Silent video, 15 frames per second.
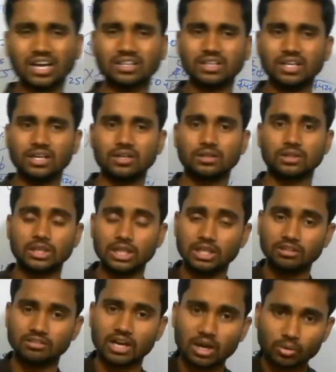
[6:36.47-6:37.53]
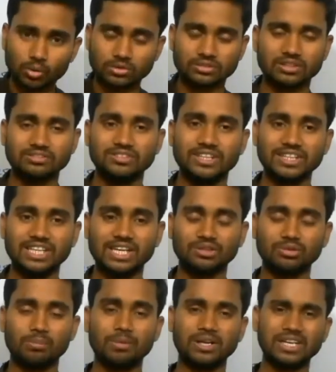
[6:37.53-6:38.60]
करते हैं ना तीसरा क्वेश्चन लेते हैं
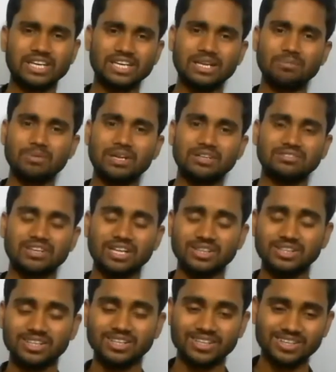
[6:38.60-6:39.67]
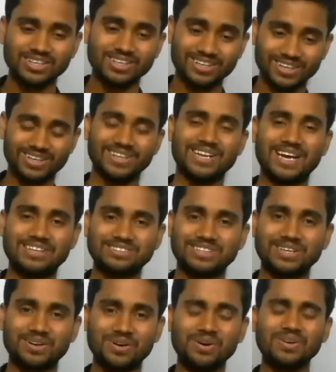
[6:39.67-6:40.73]
तो बने रहिए मेरे साथ लास्ट
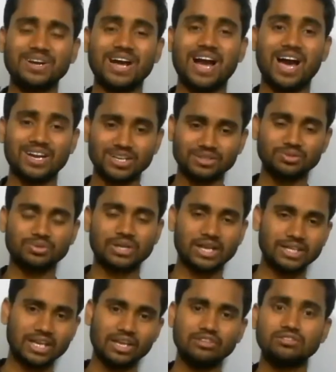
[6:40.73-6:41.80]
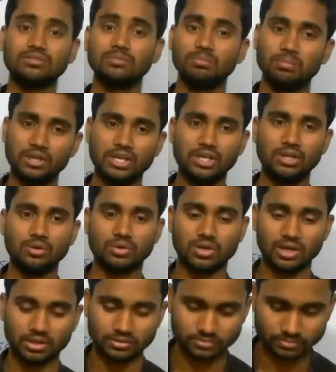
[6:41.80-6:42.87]
तक और आनंद उठाइए इस वीडियो का